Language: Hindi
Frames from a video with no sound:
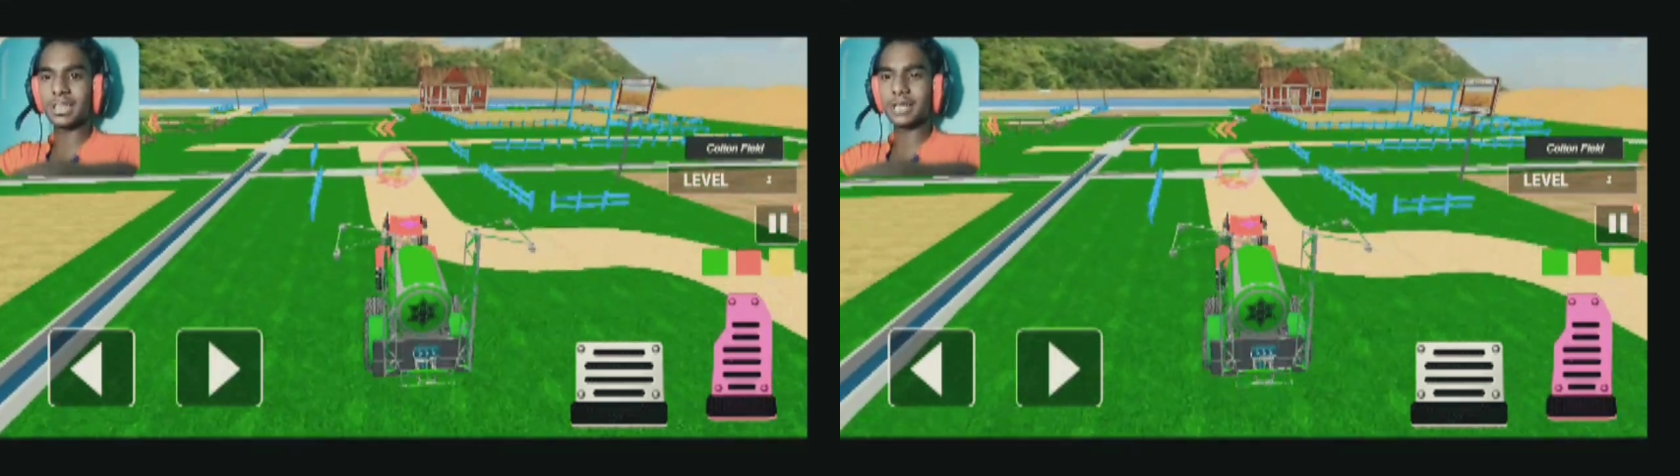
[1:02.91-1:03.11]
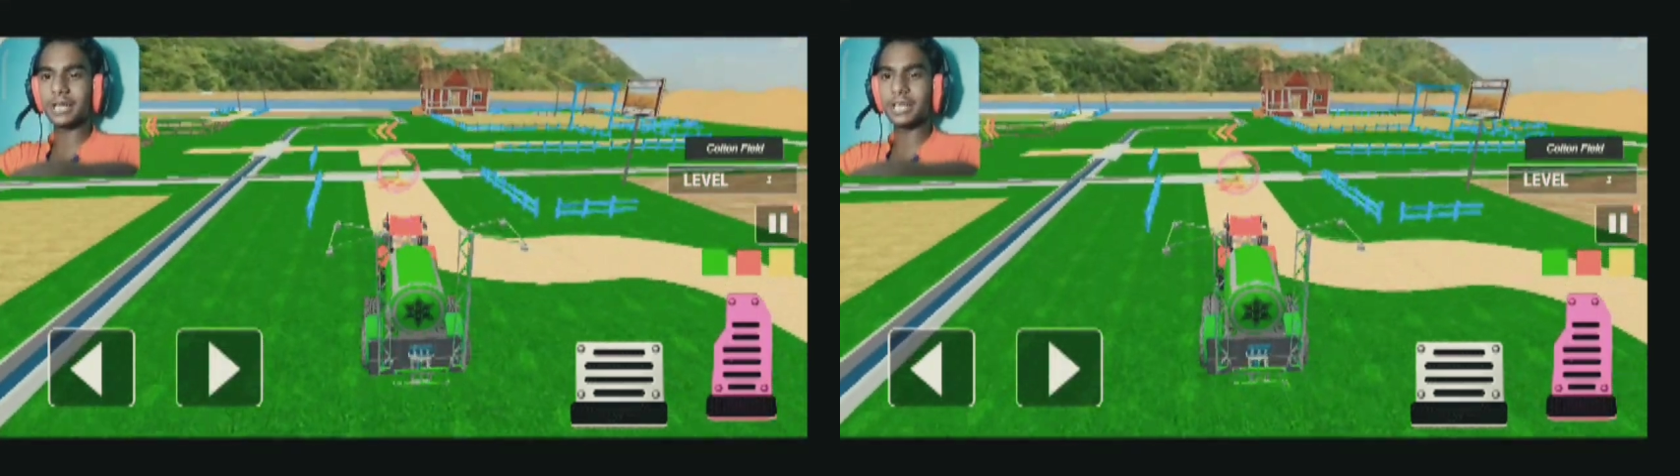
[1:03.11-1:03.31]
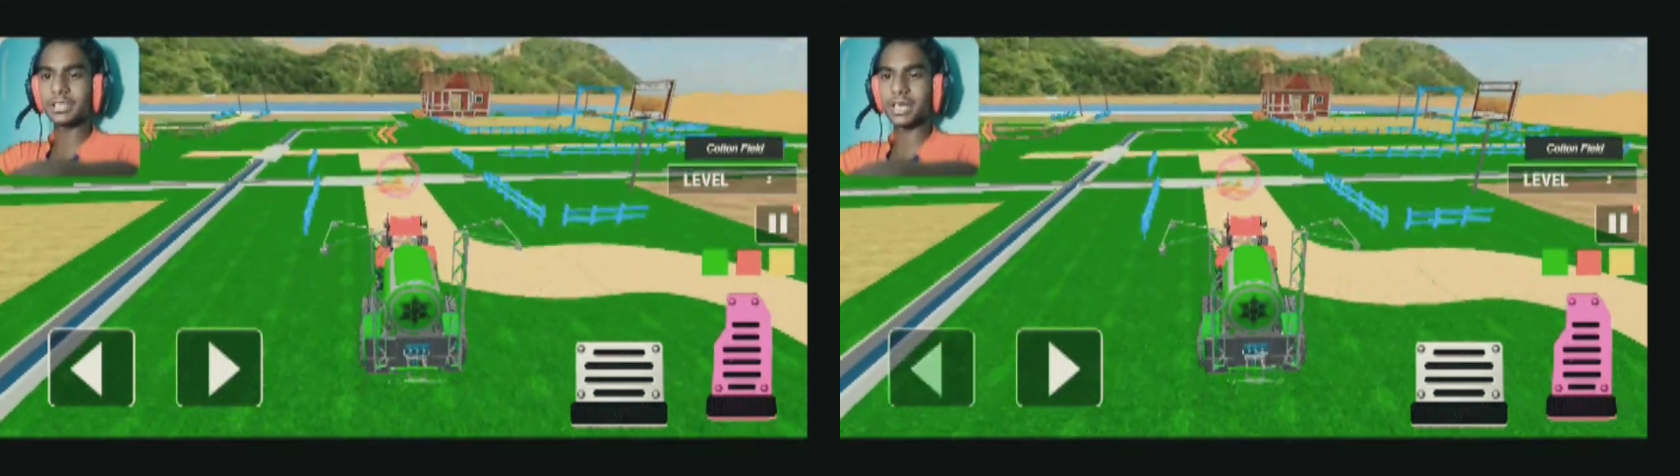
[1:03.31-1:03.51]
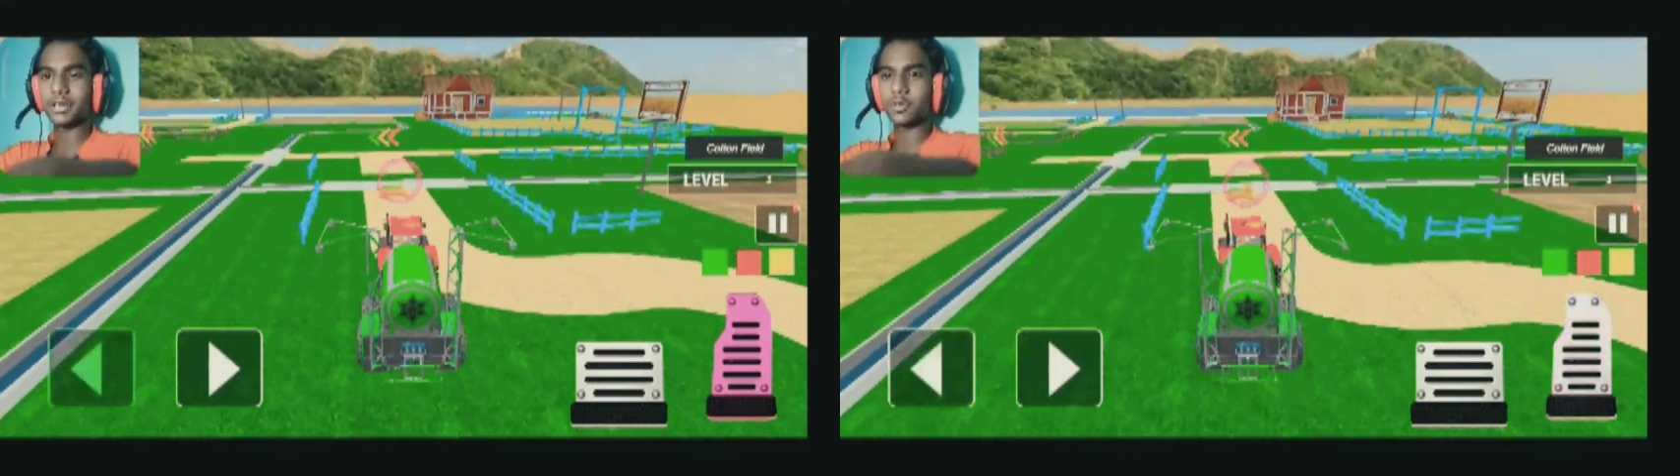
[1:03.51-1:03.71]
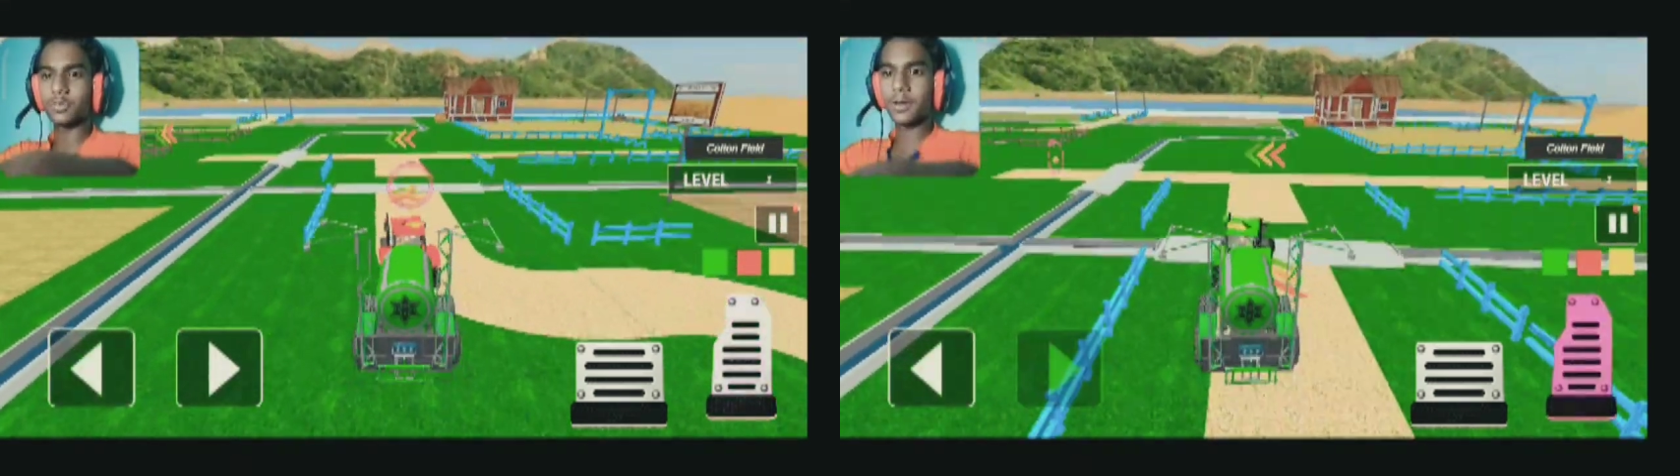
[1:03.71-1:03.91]
ग्रीन करते
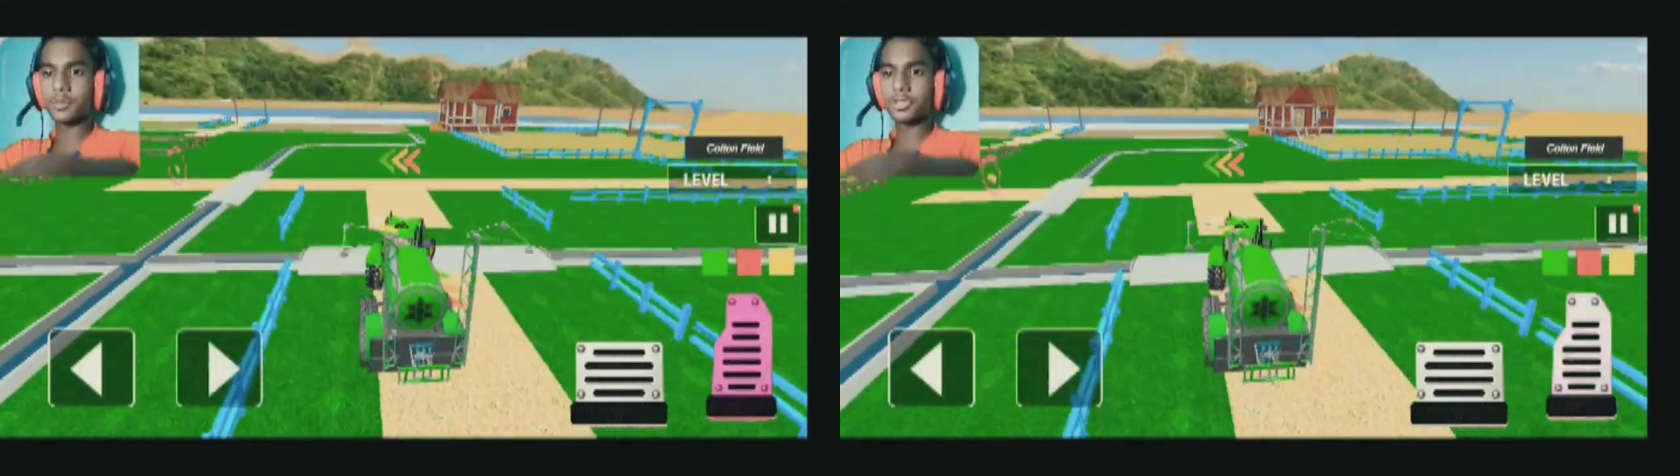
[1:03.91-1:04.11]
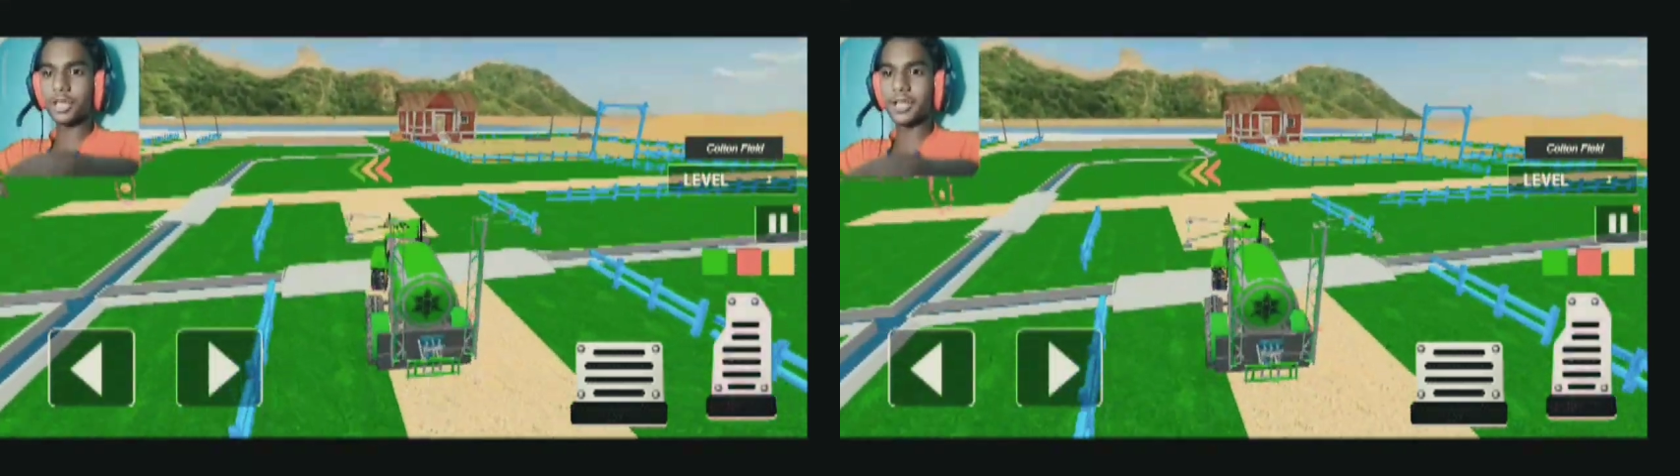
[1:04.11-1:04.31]
ट्रैक्टर को भी हो चुके